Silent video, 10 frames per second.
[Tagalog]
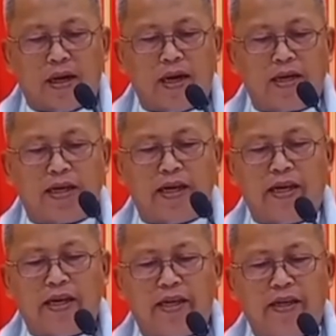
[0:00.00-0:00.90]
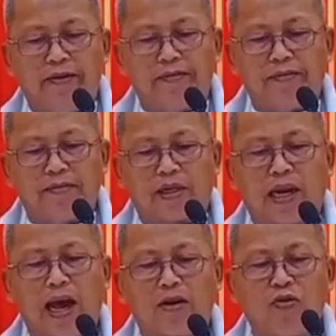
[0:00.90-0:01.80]
ang gi
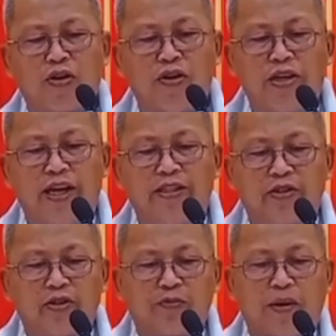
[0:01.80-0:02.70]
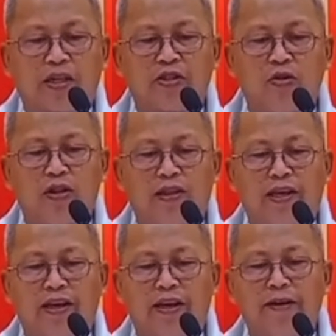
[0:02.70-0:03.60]
klaro gyud ni Hesus
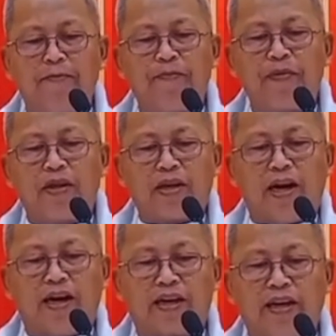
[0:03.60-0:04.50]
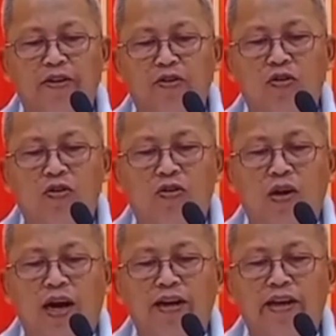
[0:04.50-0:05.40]
pagsulti nga ang
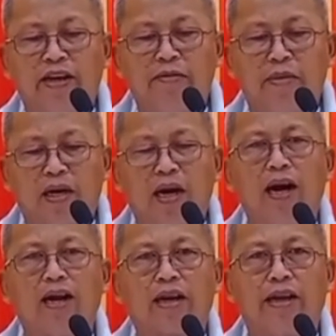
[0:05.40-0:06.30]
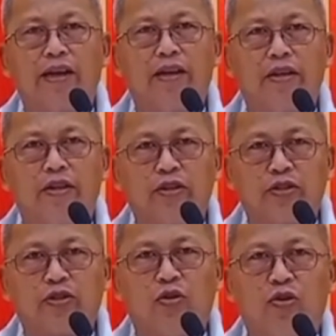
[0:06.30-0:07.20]
Ginoo anhi maghari
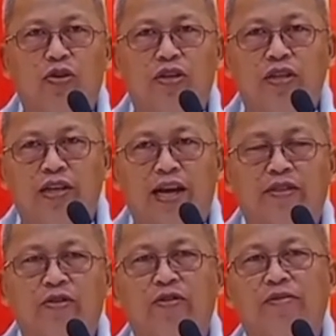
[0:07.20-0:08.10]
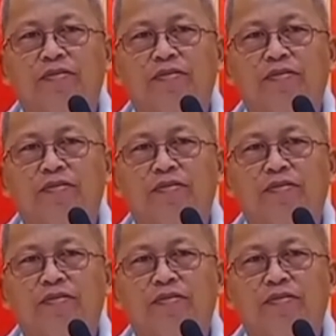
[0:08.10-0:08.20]
sulod nato